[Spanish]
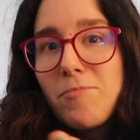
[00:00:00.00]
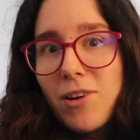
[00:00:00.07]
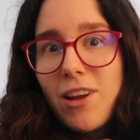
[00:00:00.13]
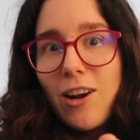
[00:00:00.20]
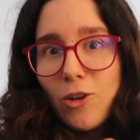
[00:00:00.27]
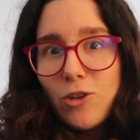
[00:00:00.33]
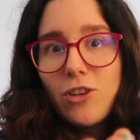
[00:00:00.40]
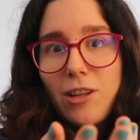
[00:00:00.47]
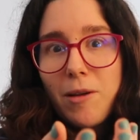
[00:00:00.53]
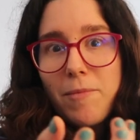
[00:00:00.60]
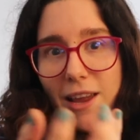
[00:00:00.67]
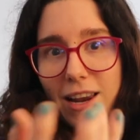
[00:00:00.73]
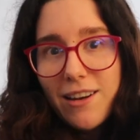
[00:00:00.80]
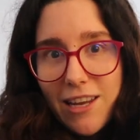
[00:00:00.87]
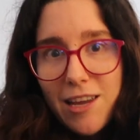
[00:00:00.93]
porque el otro
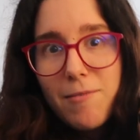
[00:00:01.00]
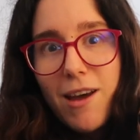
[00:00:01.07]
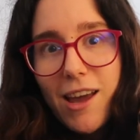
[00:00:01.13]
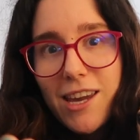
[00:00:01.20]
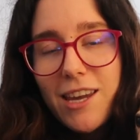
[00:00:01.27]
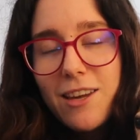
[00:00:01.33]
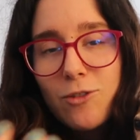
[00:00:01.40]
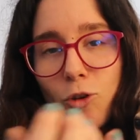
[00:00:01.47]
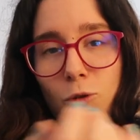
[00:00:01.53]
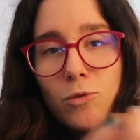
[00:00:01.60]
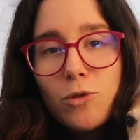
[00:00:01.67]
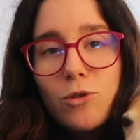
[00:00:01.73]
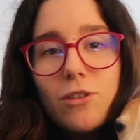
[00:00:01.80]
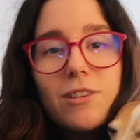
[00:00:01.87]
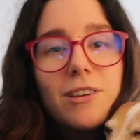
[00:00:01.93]
también iba ahí, todo
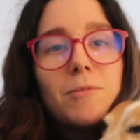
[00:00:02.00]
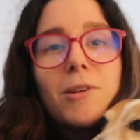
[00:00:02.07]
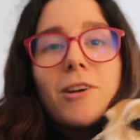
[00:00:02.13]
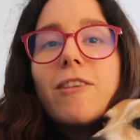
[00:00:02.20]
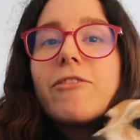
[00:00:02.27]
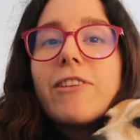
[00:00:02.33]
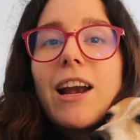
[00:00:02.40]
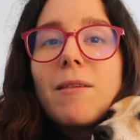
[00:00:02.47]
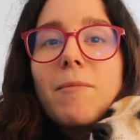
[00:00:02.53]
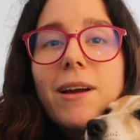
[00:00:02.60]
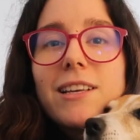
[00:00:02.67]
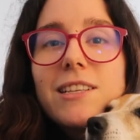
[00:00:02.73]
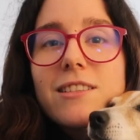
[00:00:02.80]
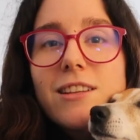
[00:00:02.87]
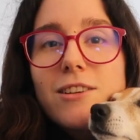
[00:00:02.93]
bruto, y bueno, al final
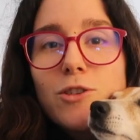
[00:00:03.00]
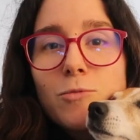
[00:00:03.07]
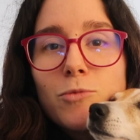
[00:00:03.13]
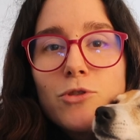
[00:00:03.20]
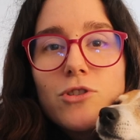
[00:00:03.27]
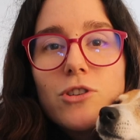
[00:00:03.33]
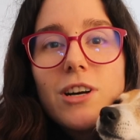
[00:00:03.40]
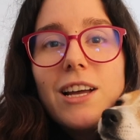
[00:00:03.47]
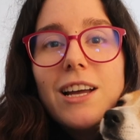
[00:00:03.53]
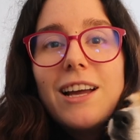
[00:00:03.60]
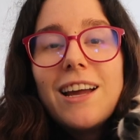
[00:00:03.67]
Maggie se estresó mucho